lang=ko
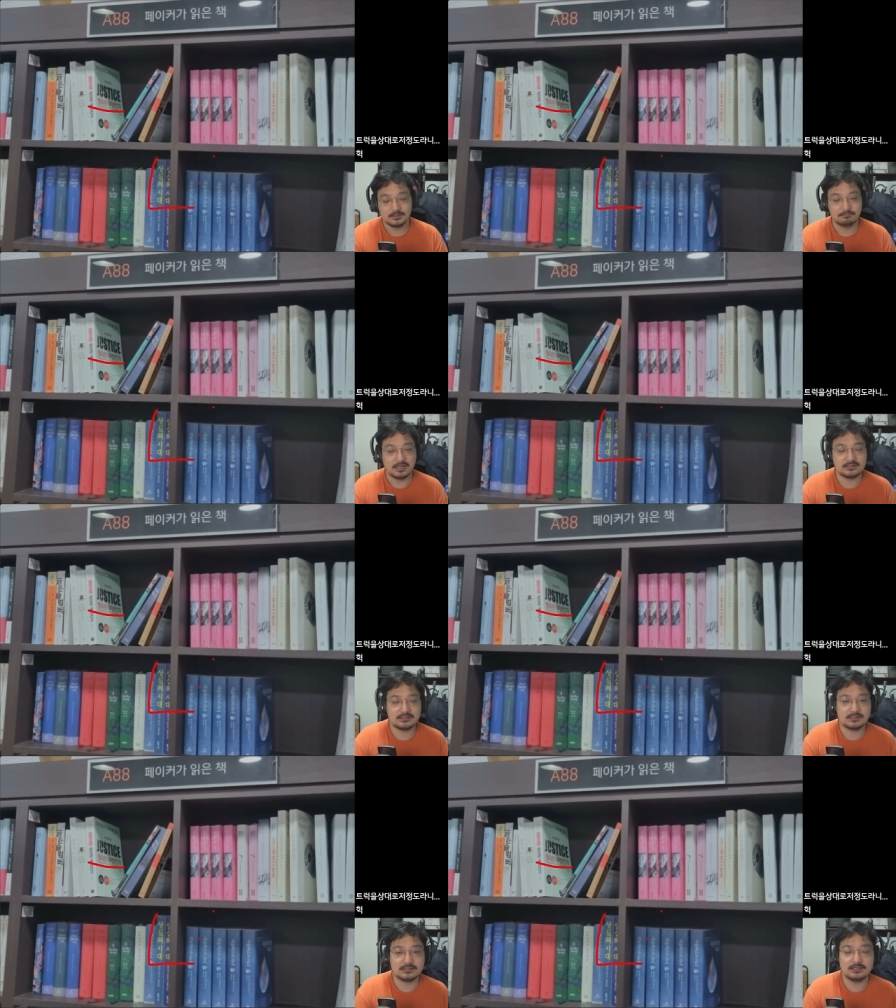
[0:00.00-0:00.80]

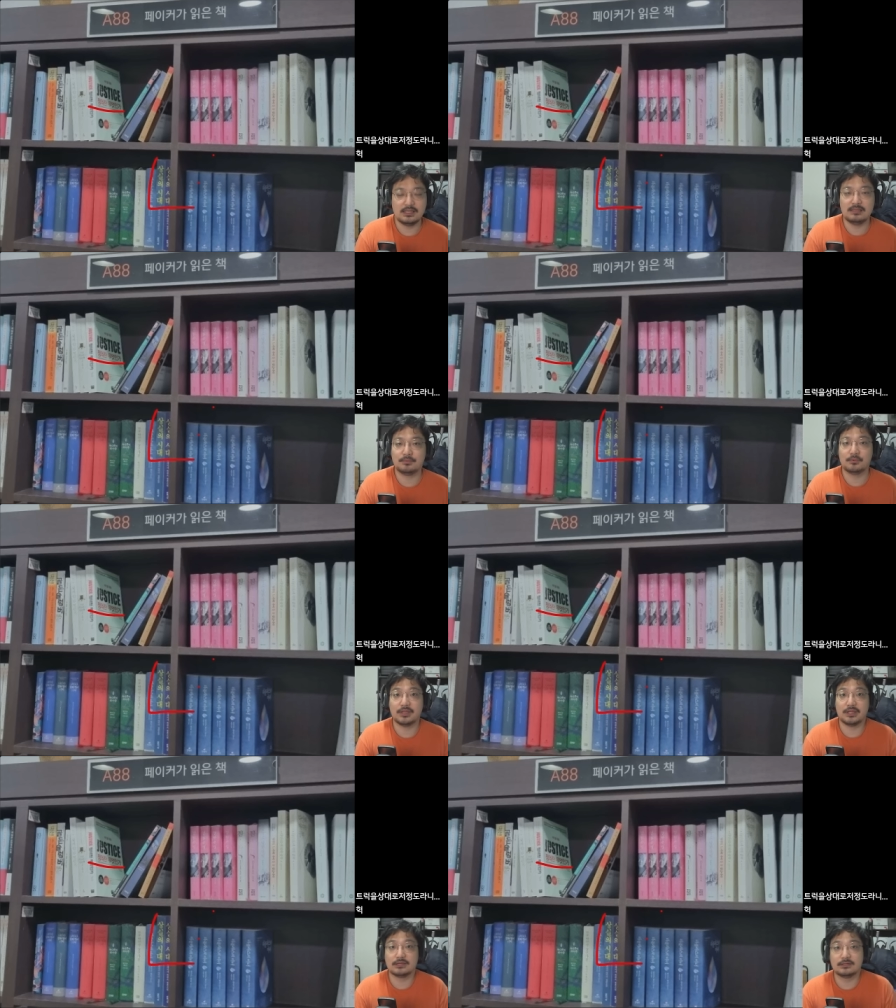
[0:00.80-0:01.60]
마치 그
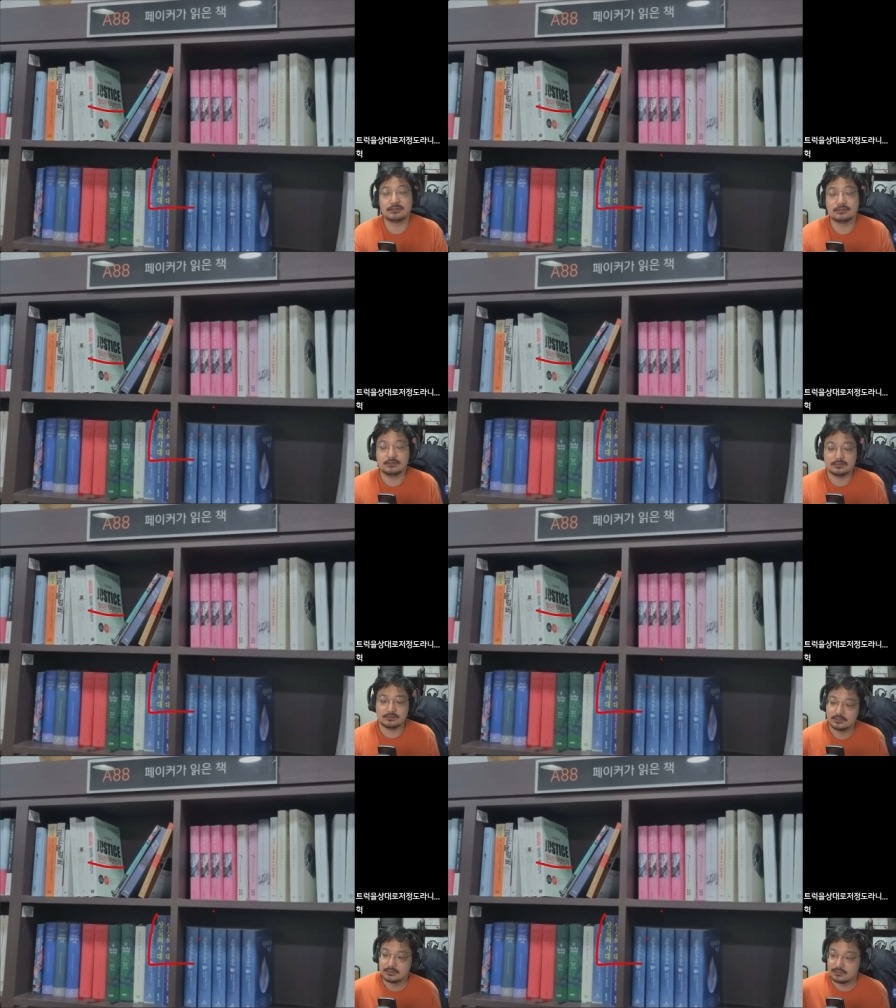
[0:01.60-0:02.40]
일본의 그
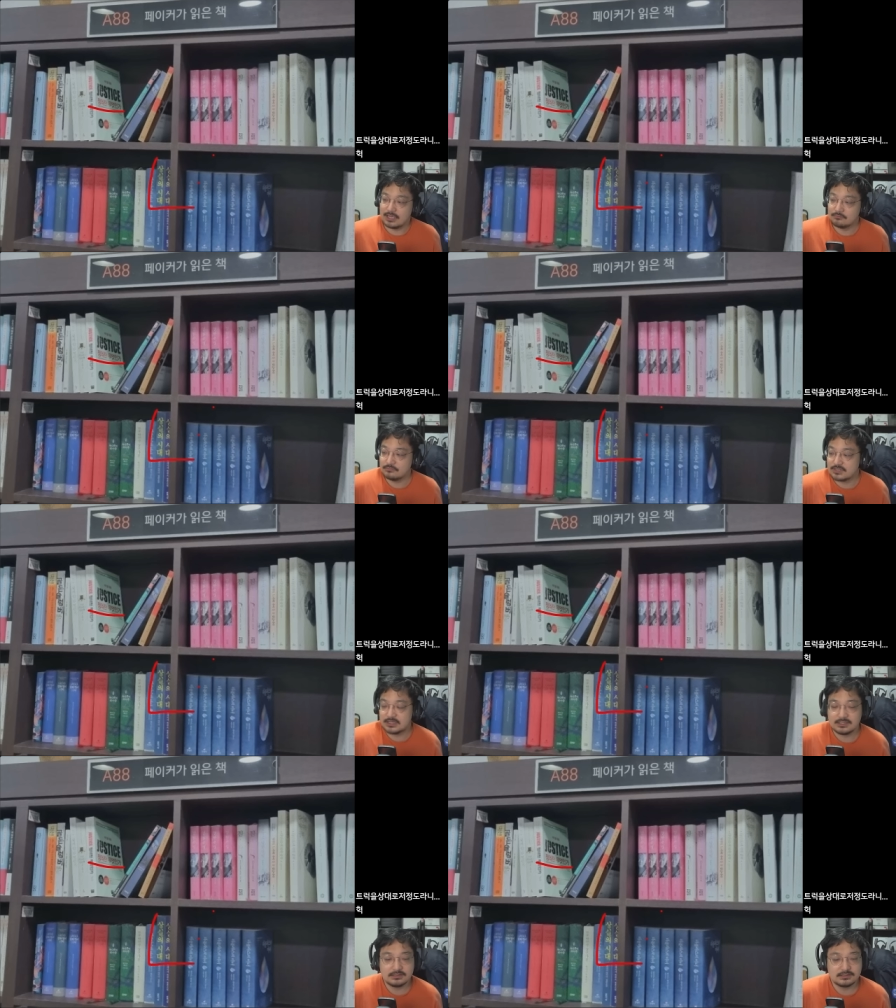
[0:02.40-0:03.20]
야구
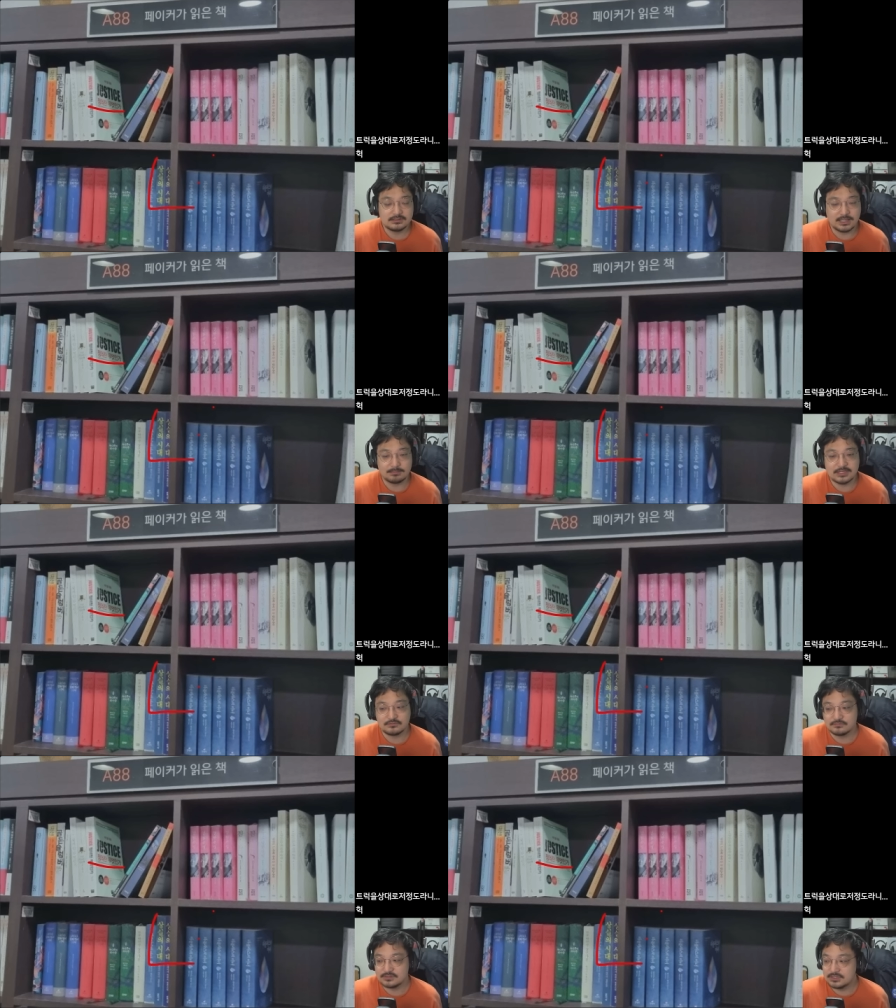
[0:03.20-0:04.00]
잘하는 그 남자
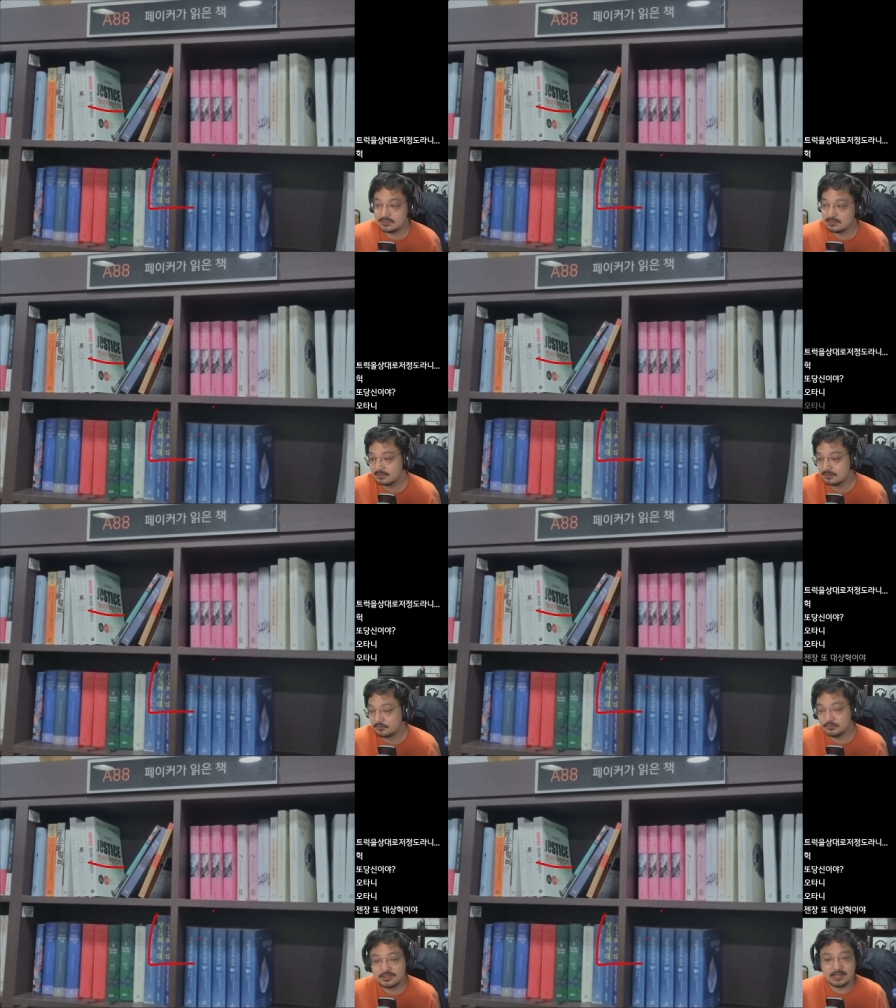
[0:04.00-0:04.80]
누구지?
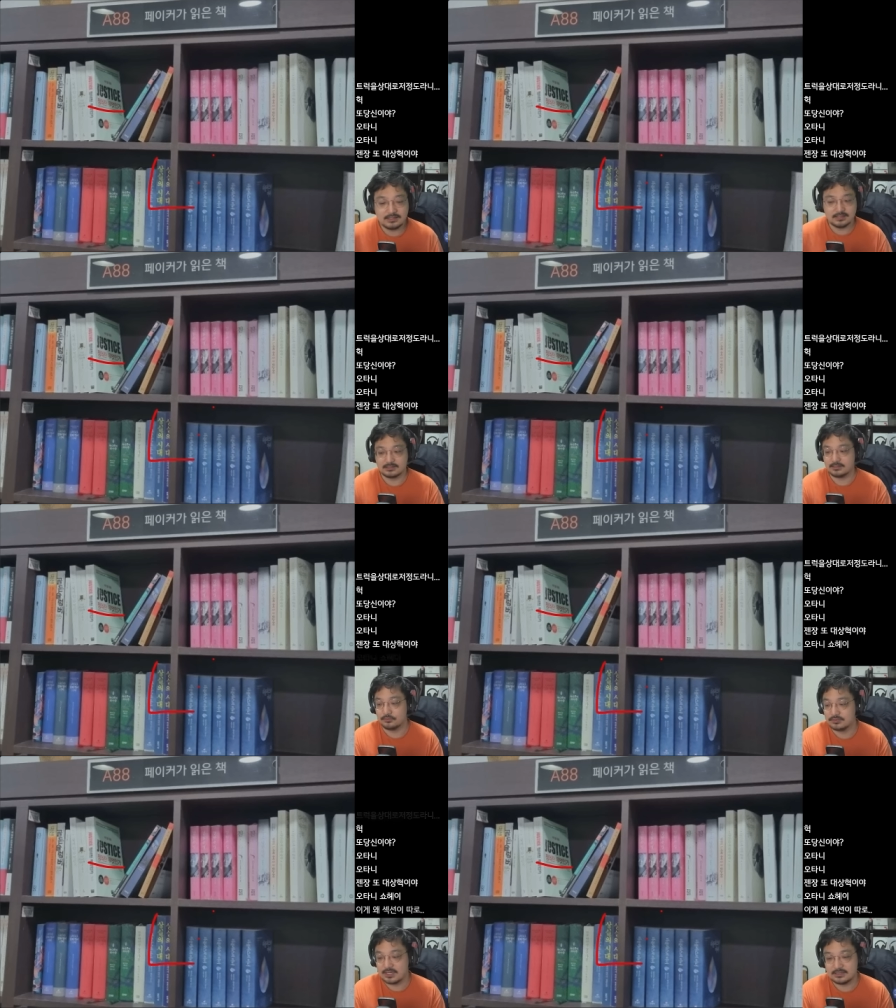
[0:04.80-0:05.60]
오타니. 그래,
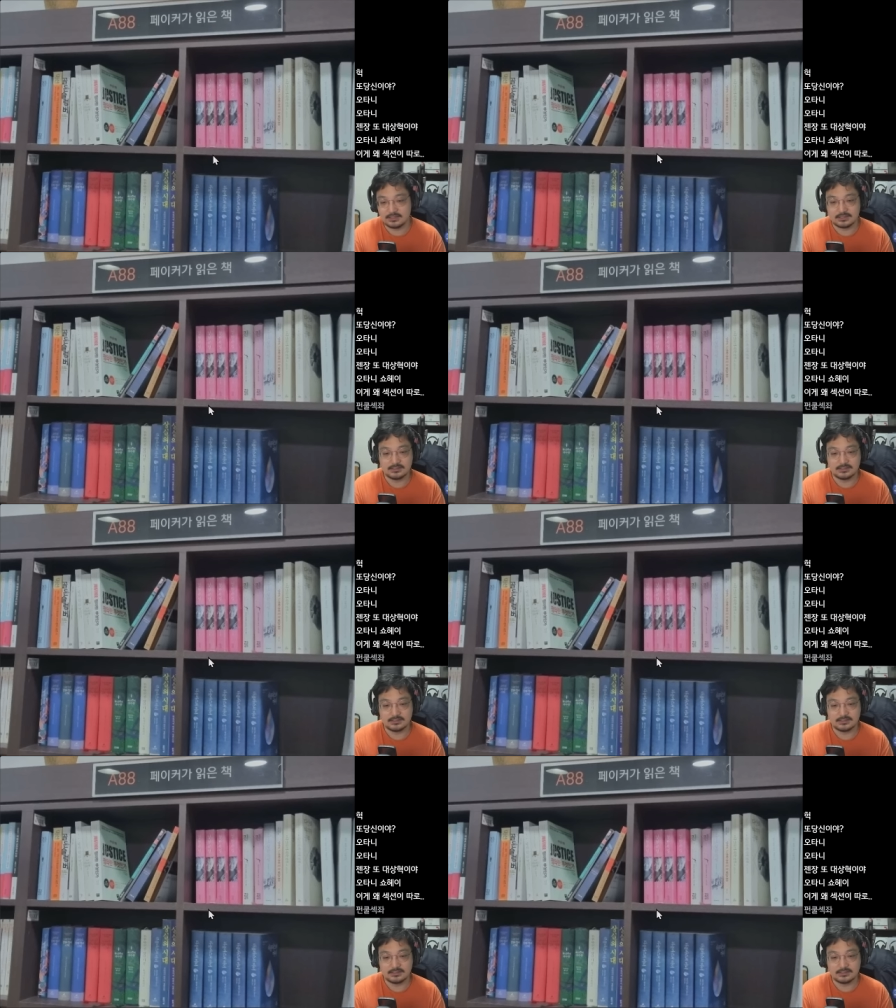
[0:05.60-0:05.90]
오타니.